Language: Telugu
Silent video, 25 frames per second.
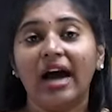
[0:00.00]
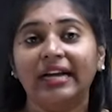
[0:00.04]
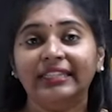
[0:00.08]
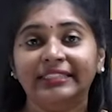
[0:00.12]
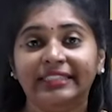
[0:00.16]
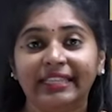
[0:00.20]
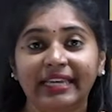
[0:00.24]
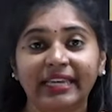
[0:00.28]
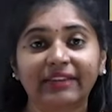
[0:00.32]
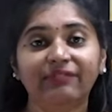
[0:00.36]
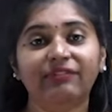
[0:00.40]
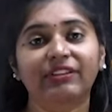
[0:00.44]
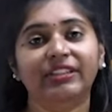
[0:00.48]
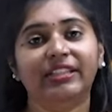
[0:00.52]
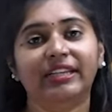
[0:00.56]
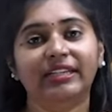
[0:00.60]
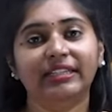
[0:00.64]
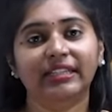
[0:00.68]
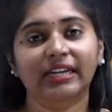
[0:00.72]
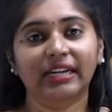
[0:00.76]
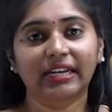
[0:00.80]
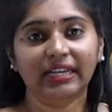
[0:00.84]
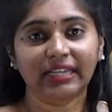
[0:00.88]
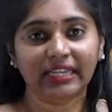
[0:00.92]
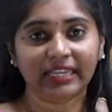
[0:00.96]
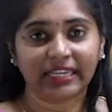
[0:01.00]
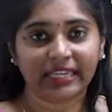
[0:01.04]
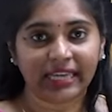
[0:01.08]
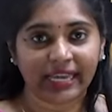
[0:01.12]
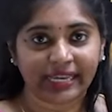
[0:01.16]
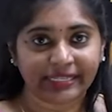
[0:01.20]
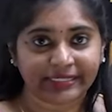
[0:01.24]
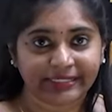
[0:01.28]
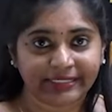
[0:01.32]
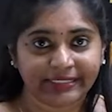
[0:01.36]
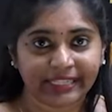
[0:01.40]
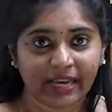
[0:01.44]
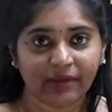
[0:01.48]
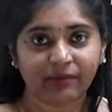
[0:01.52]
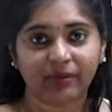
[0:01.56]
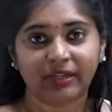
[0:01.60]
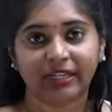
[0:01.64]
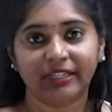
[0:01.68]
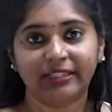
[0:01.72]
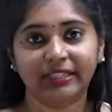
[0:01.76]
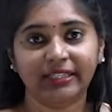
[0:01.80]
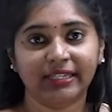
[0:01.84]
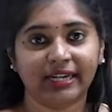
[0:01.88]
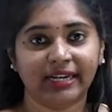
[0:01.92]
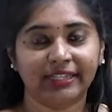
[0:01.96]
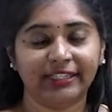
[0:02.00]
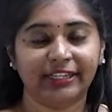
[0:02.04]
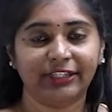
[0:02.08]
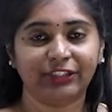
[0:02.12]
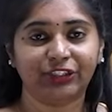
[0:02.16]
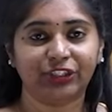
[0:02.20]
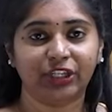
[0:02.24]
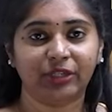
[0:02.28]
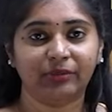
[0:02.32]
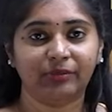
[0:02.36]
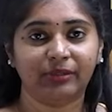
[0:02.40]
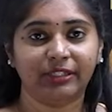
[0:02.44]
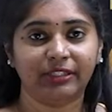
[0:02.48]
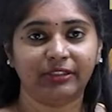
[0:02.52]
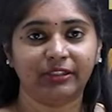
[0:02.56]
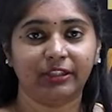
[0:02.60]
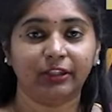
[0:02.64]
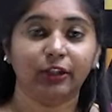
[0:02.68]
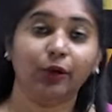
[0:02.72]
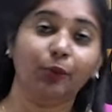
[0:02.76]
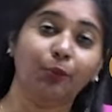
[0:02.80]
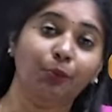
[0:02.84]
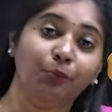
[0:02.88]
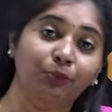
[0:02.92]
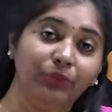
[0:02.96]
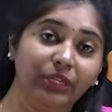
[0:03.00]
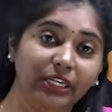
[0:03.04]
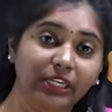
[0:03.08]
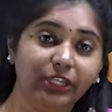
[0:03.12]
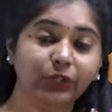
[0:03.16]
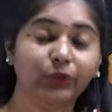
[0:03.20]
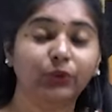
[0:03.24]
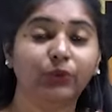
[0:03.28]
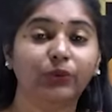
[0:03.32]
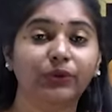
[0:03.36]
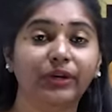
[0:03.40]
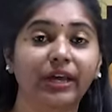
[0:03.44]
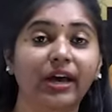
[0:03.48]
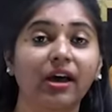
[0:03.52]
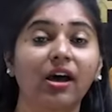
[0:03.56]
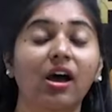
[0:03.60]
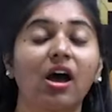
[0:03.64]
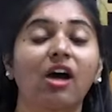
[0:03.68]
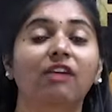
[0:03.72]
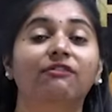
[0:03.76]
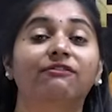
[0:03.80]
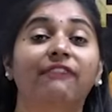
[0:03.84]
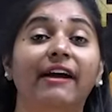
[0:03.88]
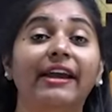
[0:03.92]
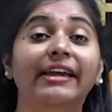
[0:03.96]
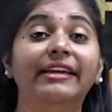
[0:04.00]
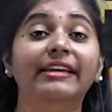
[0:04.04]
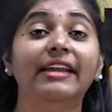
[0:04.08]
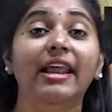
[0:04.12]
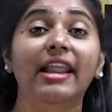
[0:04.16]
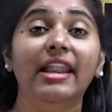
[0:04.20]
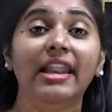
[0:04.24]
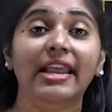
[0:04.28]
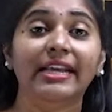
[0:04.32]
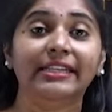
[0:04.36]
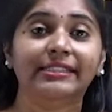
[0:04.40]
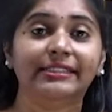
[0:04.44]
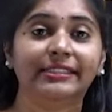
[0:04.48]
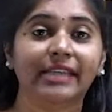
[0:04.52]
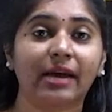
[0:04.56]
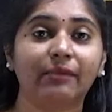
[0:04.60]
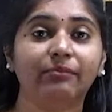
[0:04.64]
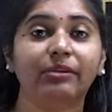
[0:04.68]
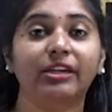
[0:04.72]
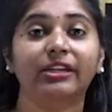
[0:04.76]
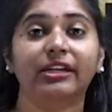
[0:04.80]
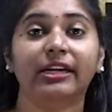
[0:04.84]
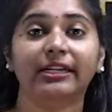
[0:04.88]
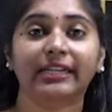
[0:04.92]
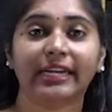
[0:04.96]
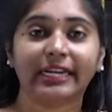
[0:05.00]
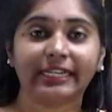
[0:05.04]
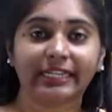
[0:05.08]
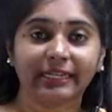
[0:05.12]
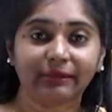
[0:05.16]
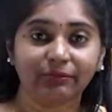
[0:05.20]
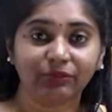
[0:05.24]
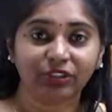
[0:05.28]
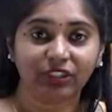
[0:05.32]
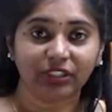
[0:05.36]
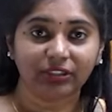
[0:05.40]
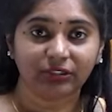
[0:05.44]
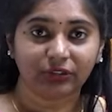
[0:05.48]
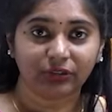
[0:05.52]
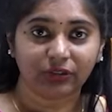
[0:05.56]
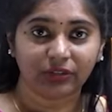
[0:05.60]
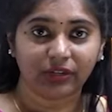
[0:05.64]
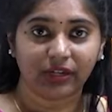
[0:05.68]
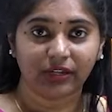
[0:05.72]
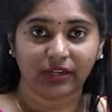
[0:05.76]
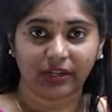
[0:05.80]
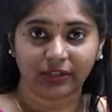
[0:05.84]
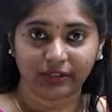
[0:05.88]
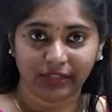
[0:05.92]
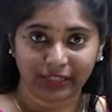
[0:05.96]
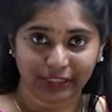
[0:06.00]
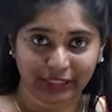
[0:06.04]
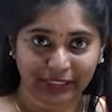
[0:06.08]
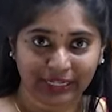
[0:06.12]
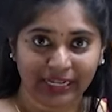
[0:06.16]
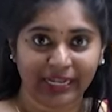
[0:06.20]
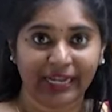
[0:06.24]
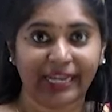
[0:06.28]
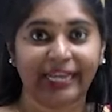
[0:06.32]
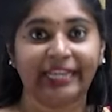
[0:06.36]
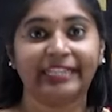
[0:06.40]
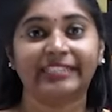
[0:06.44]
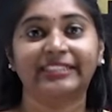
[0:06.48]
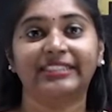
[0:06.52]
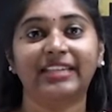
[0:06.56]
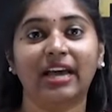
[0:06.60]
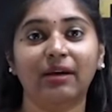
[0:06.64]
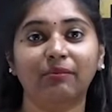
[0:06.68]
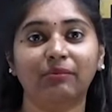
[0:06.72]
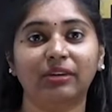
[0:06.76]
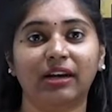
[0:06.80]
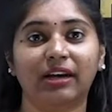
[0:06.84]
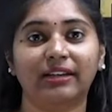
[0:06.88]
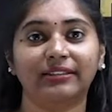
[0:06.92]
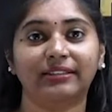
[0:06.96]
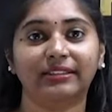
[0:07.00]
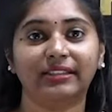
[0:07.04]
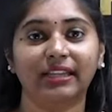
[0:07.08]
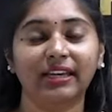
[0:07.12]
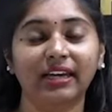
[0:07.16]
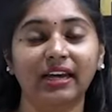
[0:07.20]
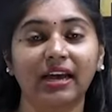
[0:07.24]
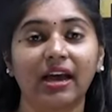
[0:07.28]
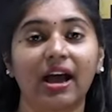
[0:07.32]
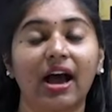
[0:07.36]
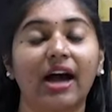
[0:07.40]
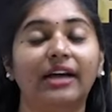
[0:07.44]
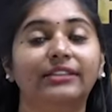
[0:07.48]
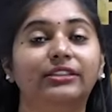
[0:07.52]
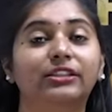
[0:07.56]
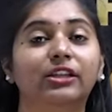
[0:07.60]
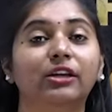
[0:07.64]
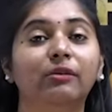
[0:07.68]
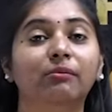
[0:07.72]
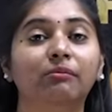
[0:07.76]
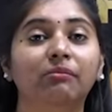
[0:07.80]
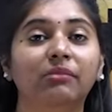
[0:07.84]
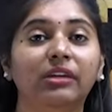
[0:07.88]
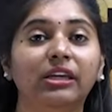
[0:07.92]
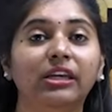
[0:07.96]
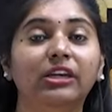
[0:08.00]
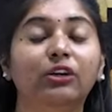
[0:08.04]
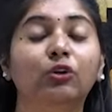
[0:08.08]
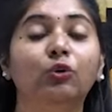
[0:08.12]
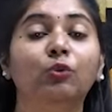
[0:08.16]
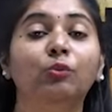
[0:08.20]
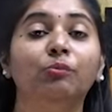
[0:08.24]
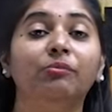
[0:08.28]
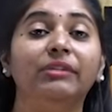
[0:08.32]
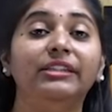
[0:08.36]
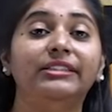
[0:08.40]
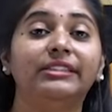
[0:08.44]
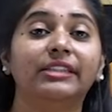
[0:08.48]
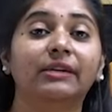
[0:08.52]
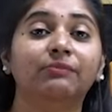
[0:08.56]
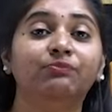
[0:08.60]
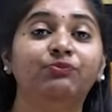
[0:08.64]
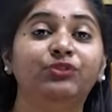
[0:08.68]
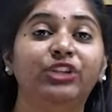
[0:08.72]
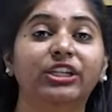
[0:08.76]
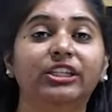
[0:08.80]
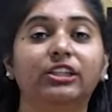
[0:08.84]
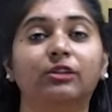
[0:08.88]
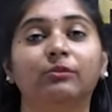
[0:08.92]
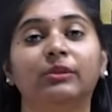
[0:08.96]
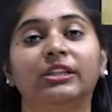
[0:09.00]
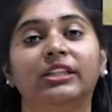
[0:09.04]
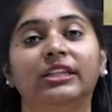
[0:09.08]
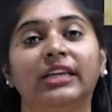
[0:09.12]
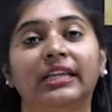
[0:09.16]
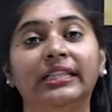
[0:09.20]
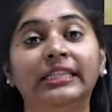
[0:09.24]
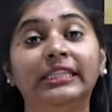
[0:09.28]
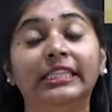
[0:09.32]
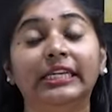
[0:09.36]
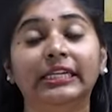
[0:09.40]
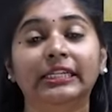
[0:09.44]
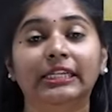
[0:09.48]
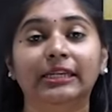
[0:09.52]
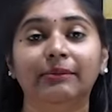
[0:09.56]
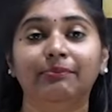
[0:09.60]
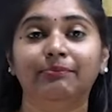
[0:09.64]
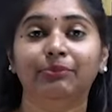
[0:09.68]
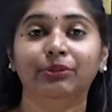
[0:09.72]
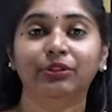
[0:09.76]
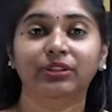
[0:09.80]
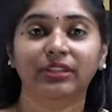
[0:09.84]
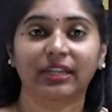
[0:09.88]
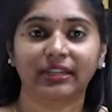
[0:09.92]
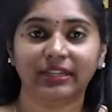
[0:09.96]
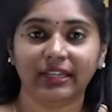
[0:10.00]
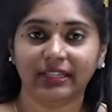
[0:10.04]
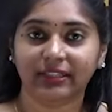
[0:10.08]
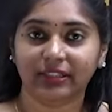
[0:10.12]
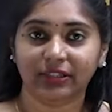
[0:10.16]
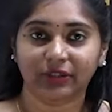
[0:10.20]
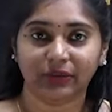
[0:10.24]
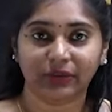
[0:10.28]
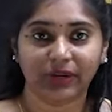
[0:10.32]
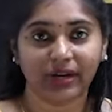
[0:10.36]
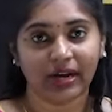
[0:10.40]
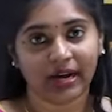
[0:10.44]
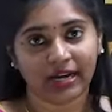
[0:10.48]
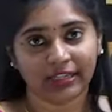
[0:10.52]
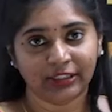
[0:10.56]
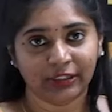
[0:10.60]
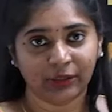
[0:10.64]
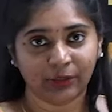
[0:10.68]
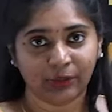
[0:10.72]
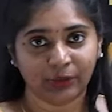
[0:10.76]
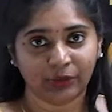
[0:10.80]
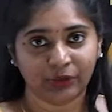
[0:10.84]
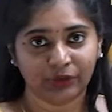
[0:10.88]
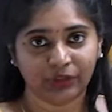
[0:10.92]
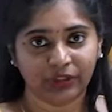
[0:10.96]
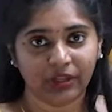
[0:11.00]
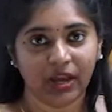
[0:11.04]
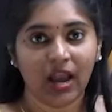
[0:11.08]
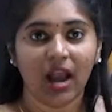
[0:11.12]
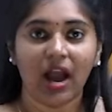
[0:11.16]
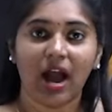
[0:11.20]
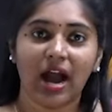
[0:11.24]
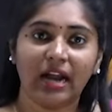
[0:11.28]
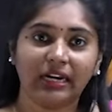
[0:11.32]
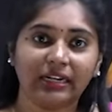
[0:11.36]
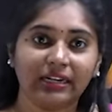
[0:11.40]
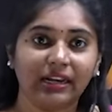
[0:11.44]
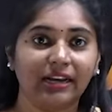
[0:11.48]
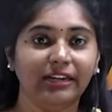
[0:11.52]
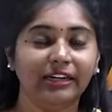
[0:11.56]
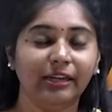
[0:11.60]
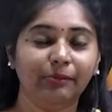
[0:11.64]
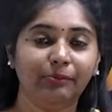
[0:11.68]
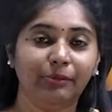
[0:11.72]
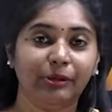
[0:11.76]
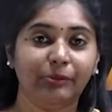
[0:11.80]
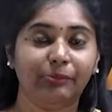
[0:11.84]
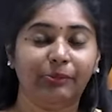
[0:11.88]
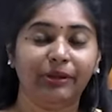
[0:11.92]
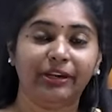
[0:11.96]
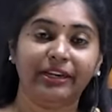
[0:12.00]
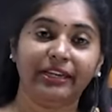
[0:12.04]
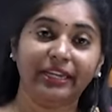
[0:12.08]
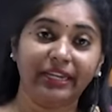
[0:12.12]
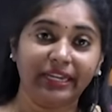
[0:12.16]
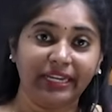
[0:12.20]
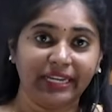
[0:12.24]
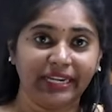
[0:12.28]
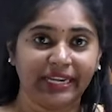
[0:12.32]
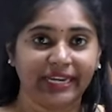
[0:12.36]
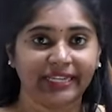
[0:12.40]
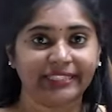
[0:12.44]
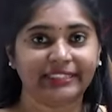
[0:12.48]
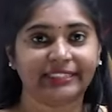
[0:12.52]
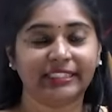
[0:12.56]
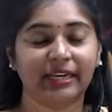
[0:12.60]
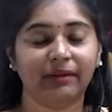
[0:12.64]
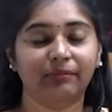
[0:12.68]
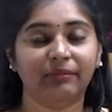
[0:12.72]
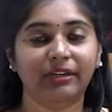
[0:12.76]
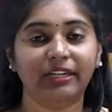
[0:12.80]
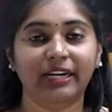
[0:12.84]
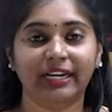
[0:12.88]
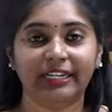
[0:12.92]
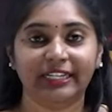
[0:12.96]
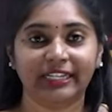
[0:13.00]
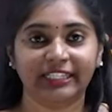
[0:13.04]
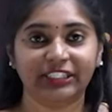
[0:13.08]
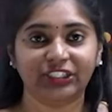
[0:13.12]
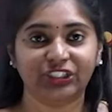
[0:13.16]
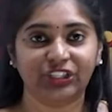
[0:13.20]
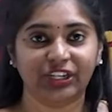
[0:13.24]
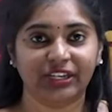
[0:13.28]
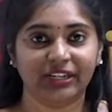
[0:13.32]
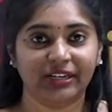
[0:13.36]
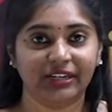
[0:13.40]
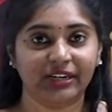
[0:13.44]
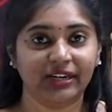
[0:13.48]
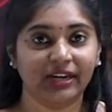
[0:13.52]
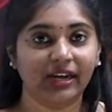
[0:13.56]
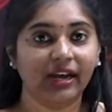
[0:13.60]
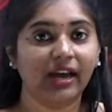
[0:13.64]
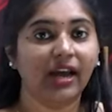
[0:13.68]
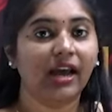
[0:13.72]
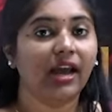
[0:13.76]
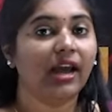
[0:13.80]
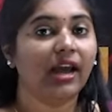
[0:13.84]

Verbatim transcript: అదే విధంగా ఈ ఎగ్జామ్ అనేది కండక్ట్ చేయబడుతుంది మీరు కూడా ఫైనల్ ఎగ్జామ్ని నేను అటెంప్ట్ చేస్తున్నాను అన్నట్టుగా ఎగ్జామ్ రాస్తే అసలు మీకు మీ సబ్జెక్ట్ మీద ఎంత గ్రిప్ ఉందనేది కూడా అర్థమవుతుంది అట్లనే ప్రిపేర్ అయ్యి ఈ ఎగ్జామ్ని అటెండ్ చేయండి